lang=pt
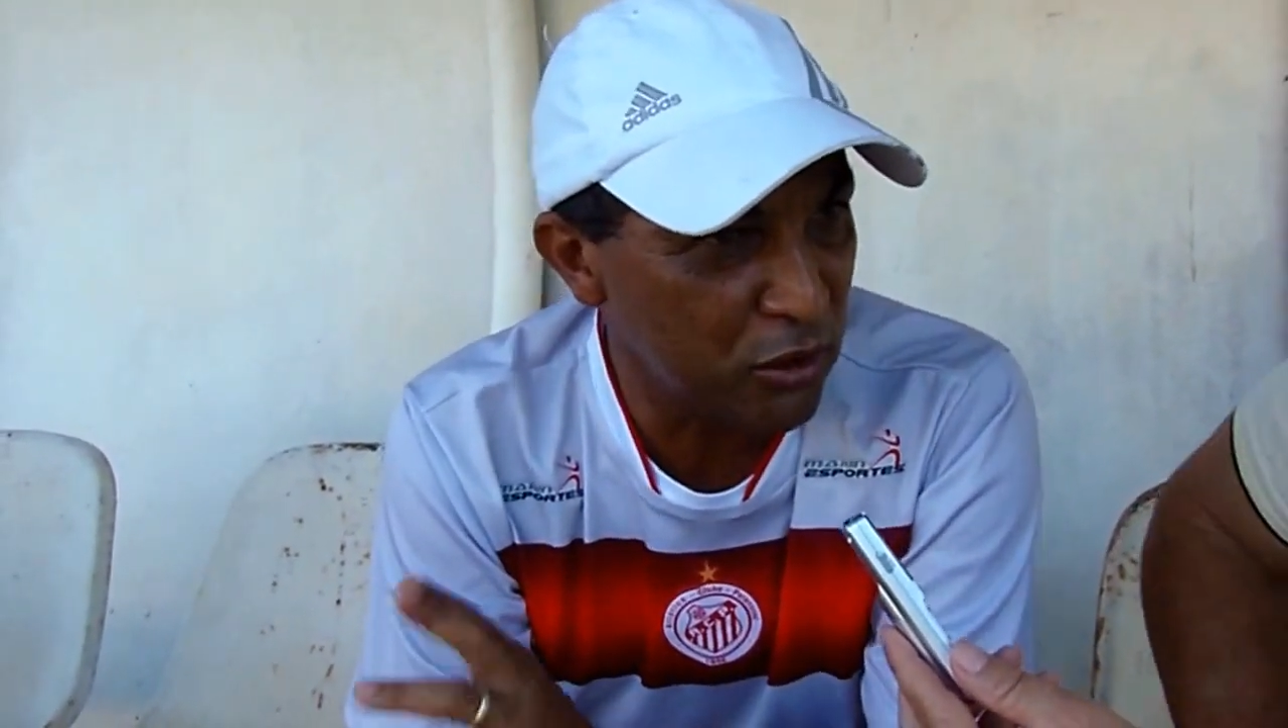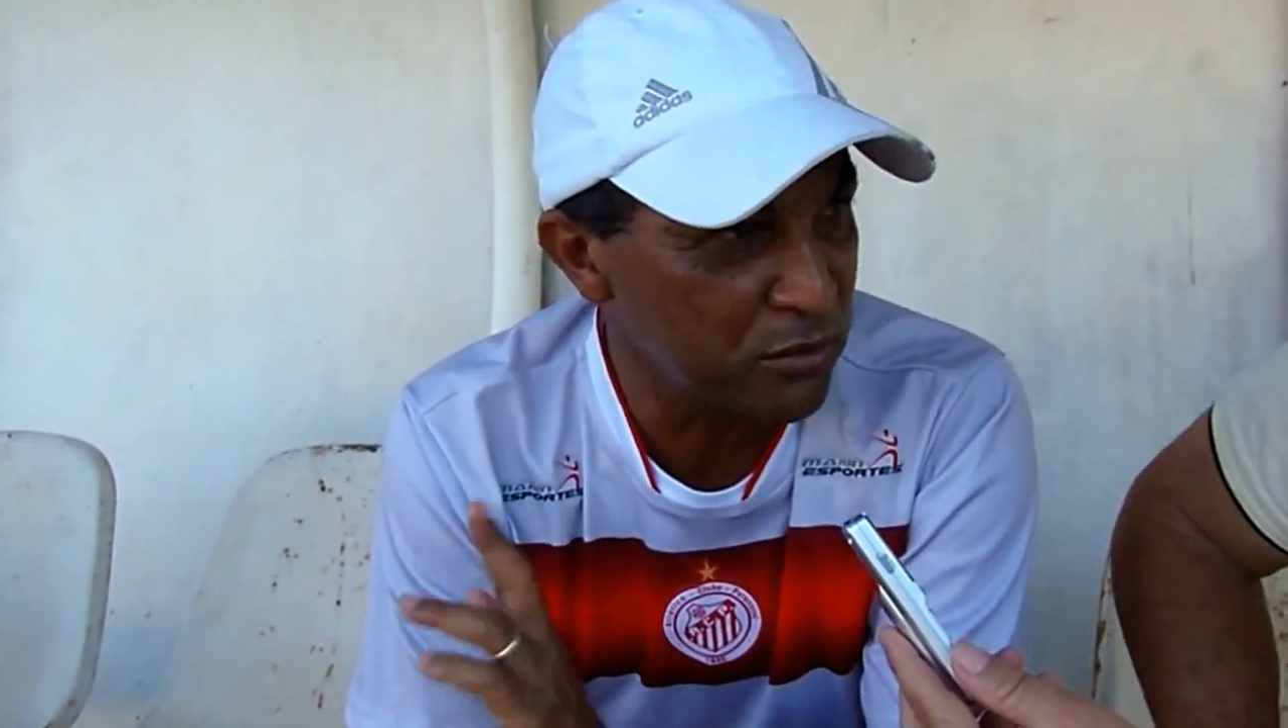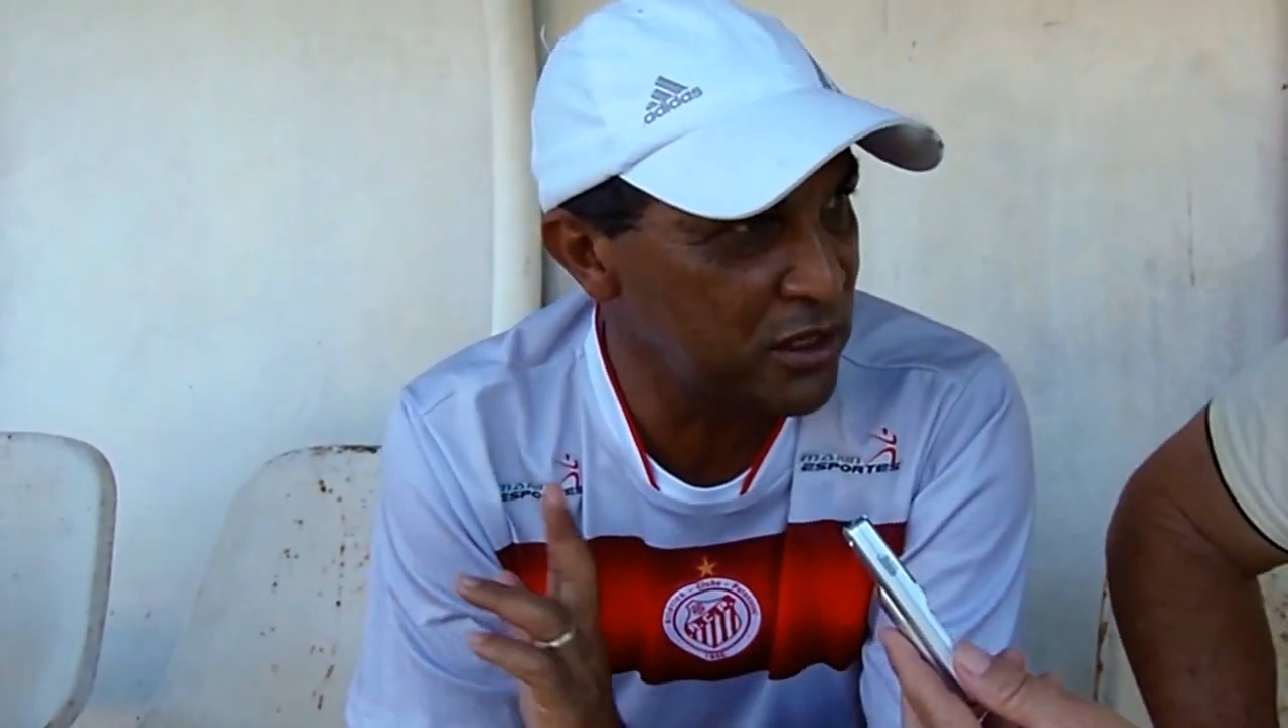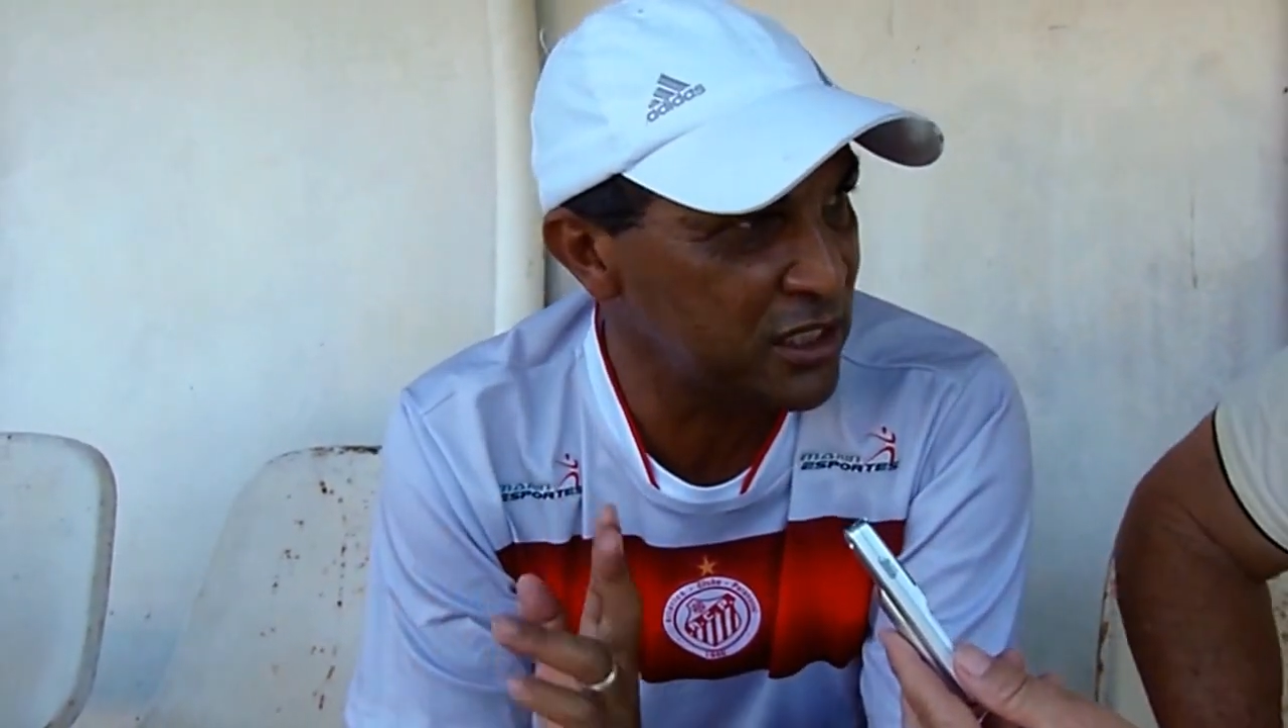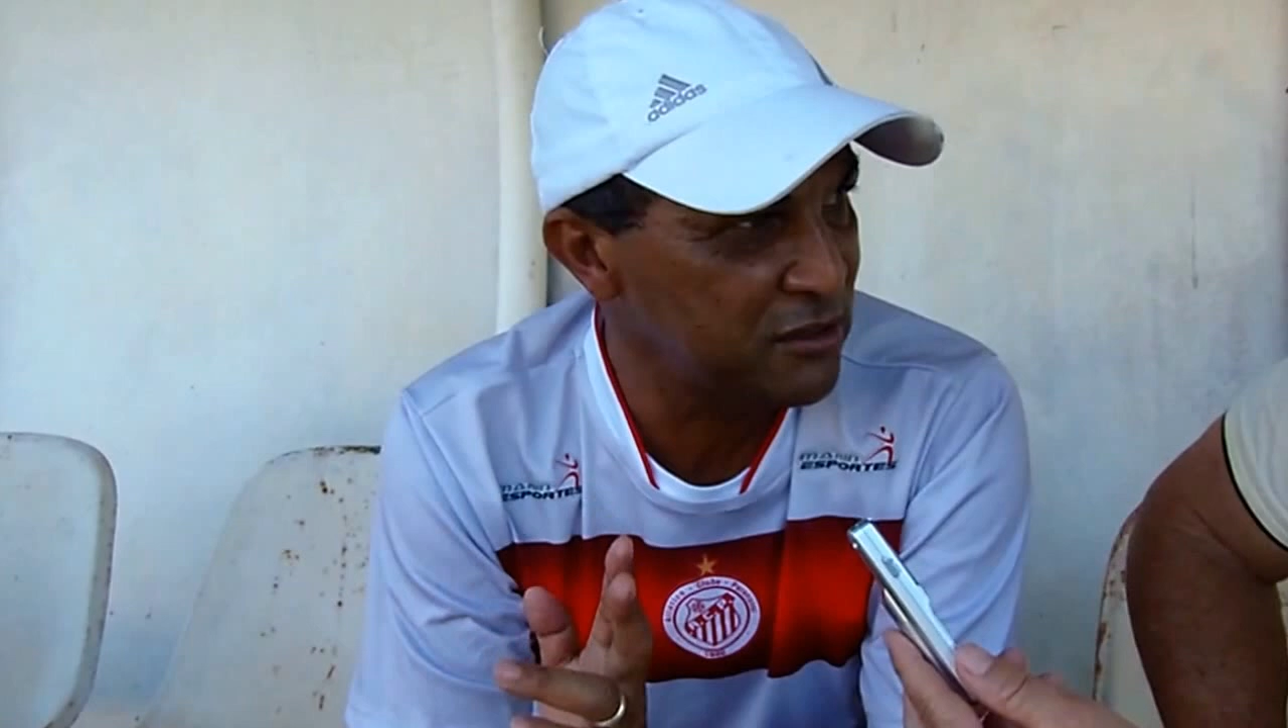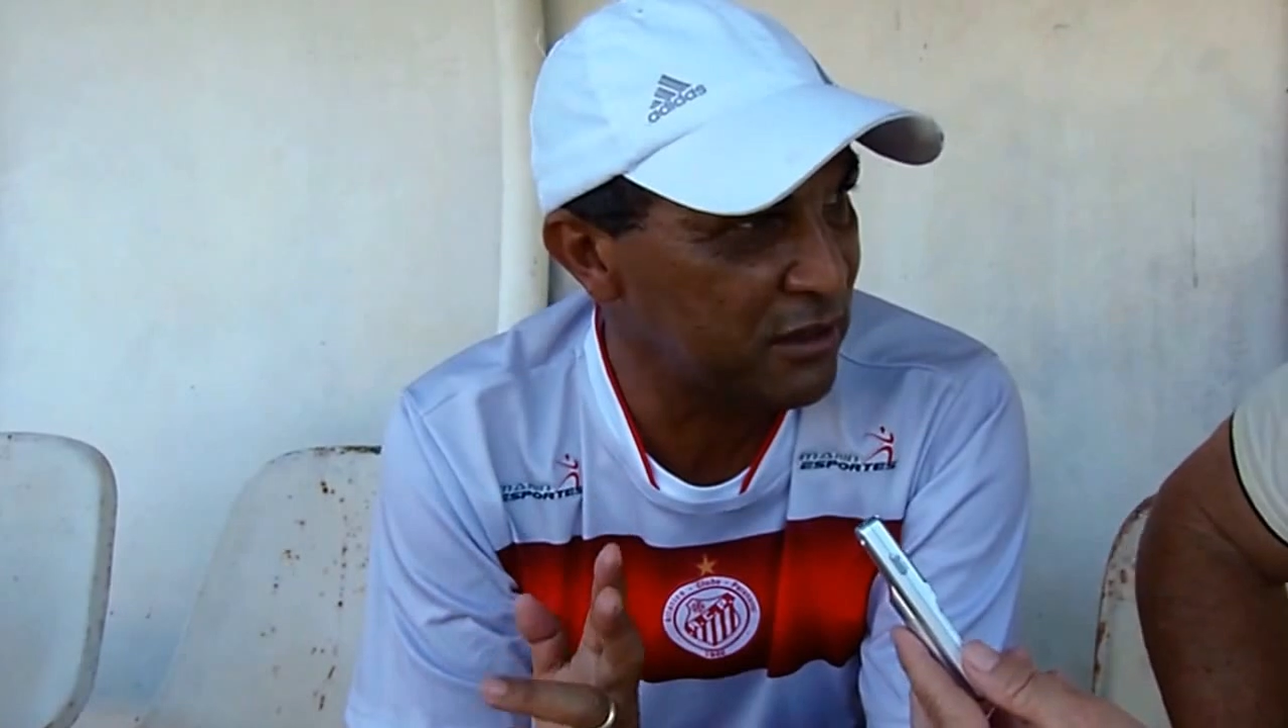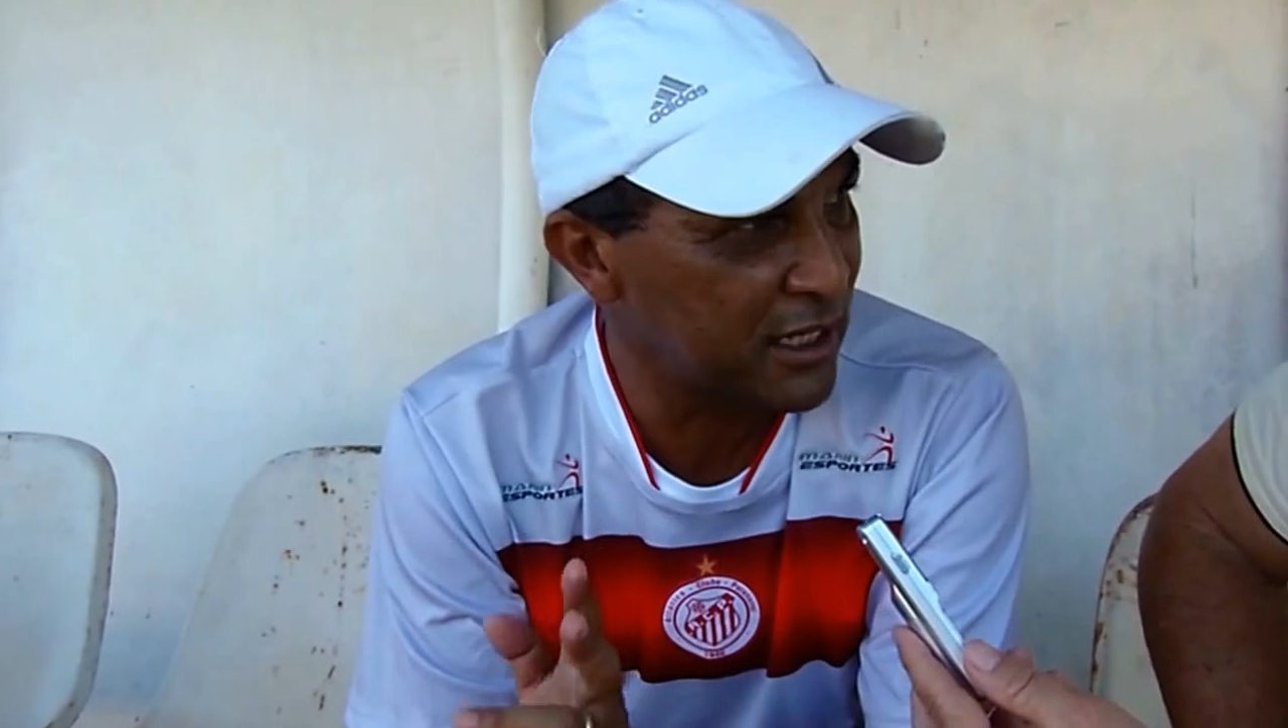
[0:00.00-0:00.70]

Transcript: objetivo